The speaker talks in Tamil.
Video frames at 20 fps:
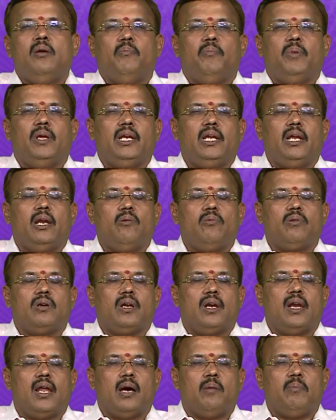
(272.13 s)
பெரிய
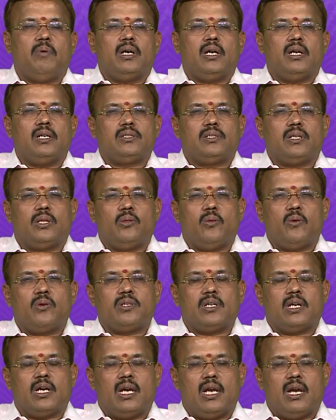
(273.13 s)
அளவுக்கு லாபங்கள்
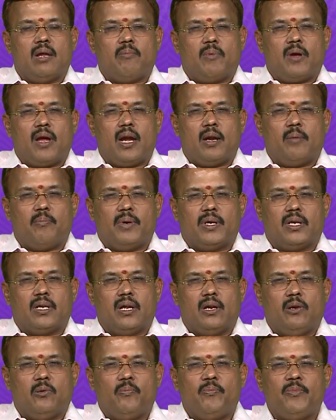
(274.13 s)
சந்தோஷங்கள்லாம்
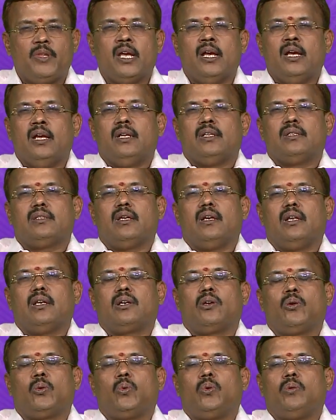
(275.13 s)
காணப்பட்டாலும்
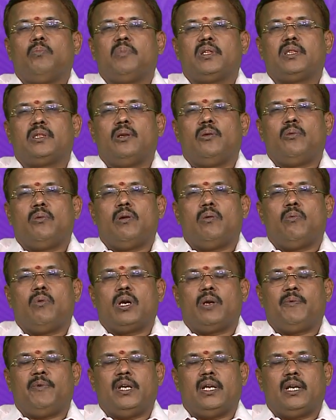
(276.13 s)
சிலருக்கு குடும்பத்தில் உள்ள
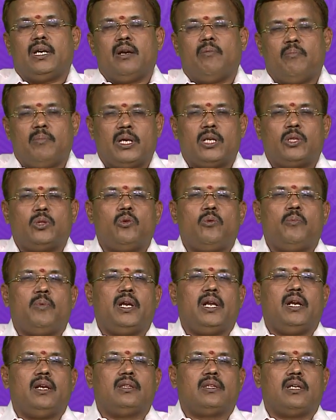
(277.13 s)
உறவினர்கள்
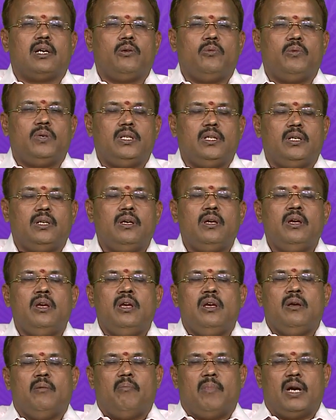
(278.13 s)
மருத்துவமனையில் தங்குவது
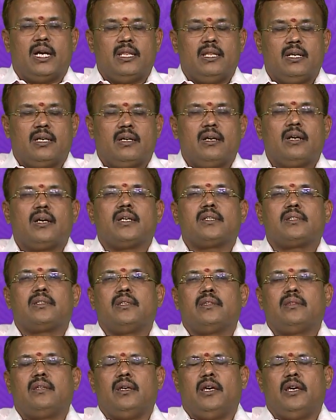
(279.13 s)
மனதிற்கு கஷ்டத்தை